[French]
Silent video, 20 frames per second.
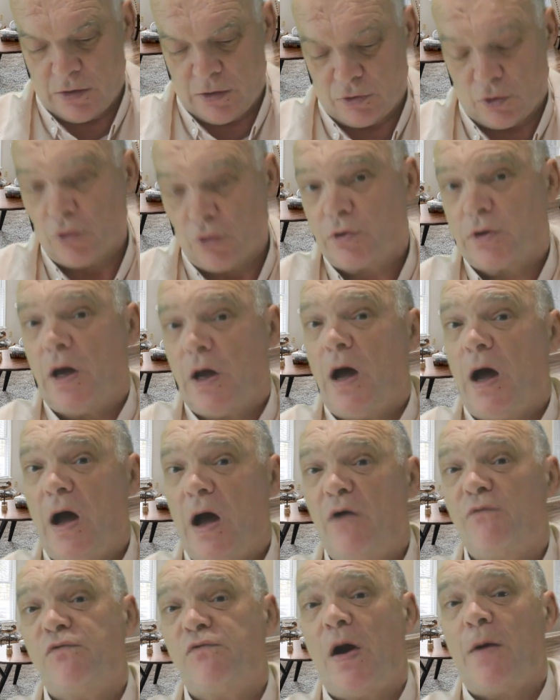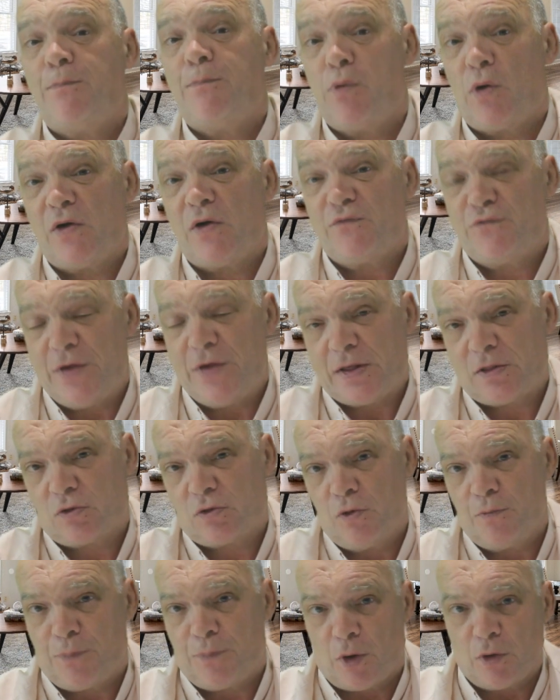Donc, avoir pour réflexe
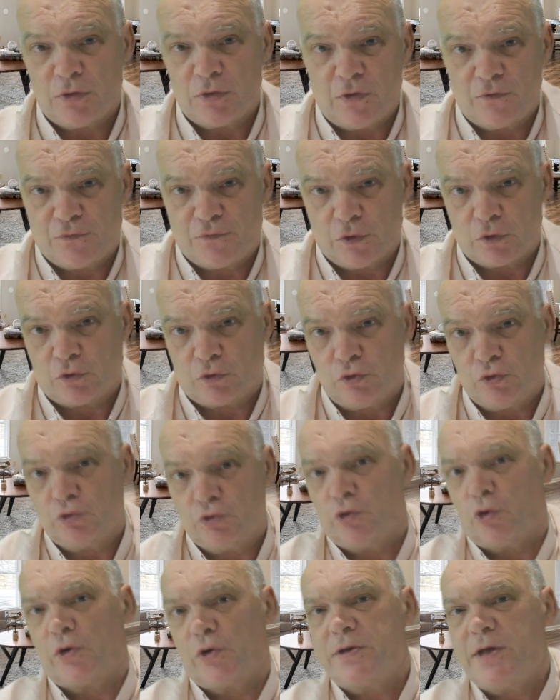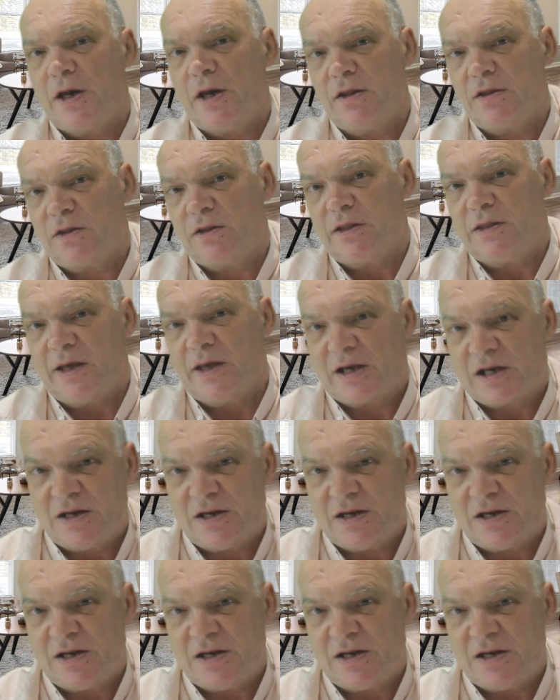de prendre des photos ou de réaliser des